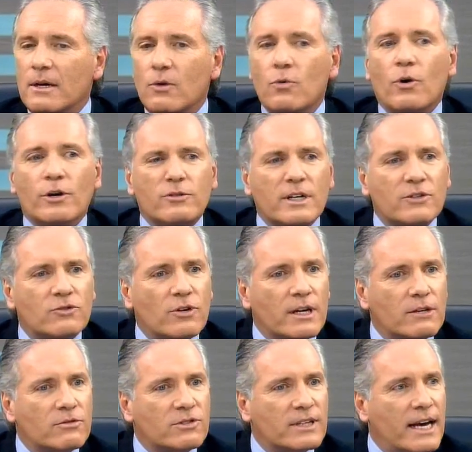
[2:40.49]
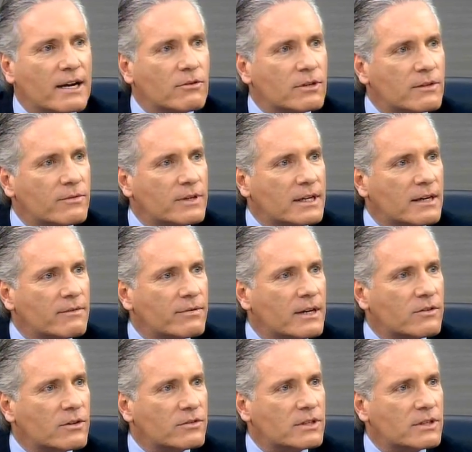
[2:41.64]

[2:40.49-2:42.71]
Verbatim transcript: O outro é a história do cego que fica em frente ao